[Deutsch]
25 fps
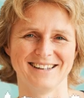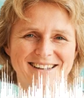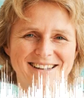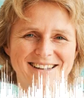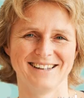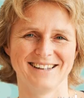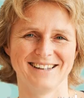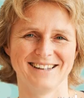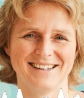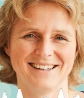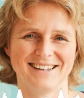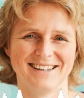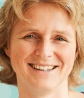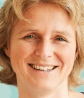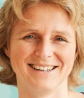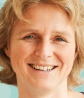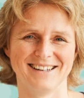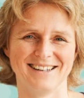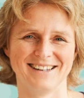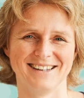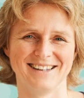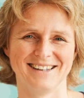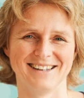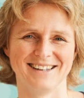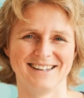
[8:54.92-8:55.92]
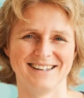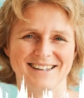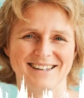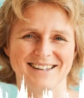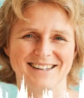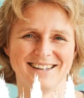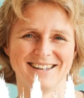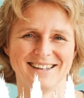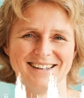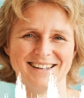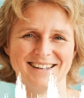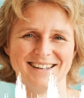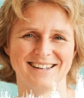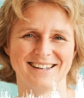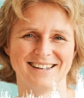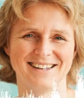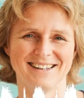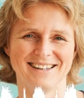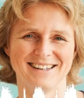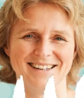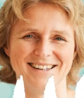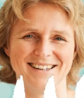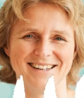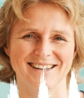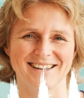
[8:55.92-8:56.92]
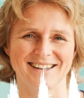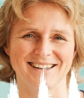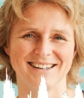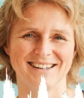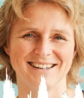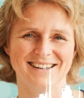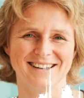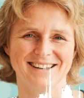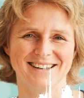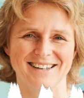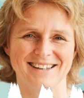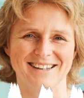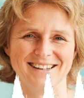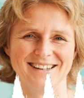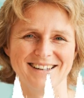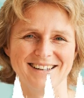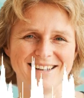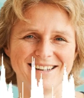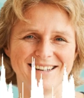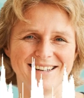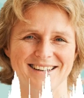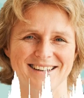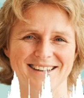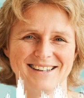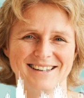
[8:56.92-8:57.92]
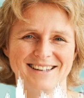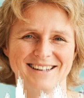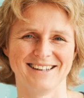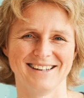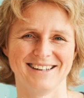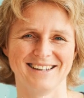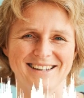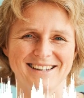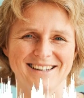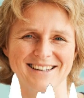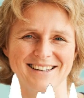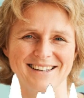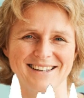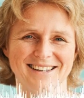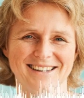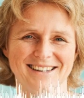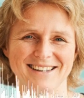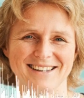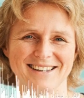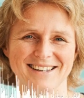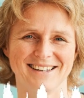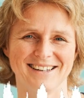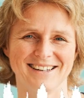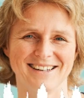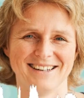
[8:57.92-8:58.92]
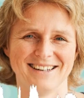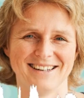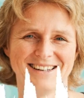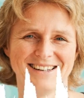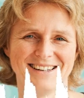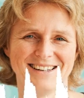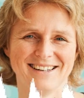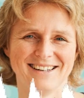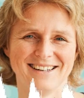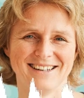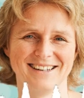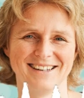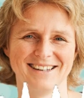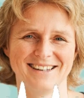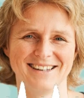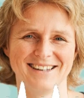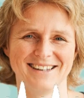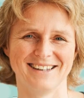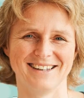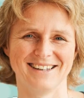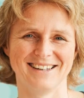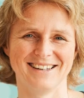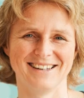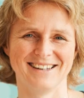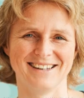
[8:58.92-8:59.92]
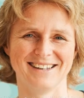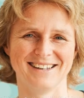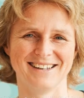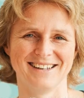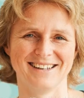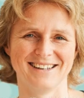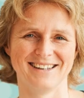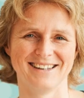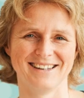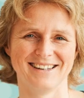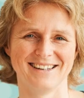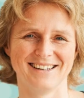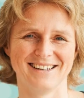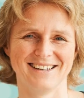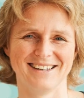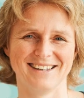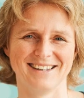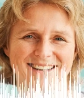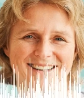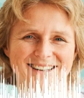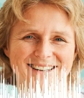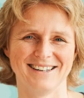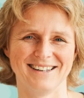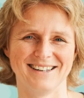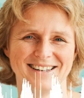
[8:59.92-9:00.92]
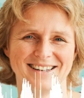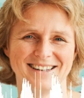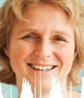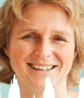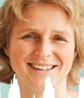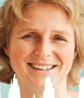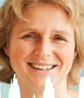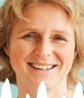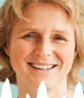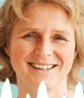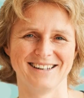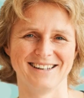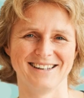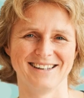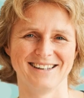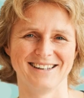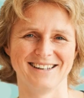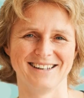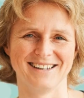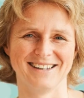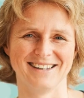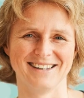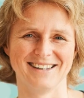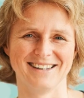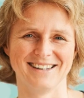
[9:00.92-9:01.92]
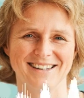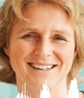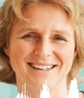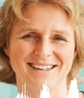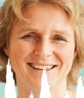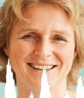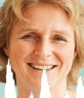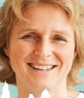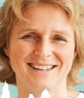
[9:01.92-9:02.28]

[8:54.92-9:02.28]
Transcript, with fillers: zu können. Also würdest du sagen, diese Frage, die wir heute stellen, was ist ein erfülltes Leben, ist ähm, eine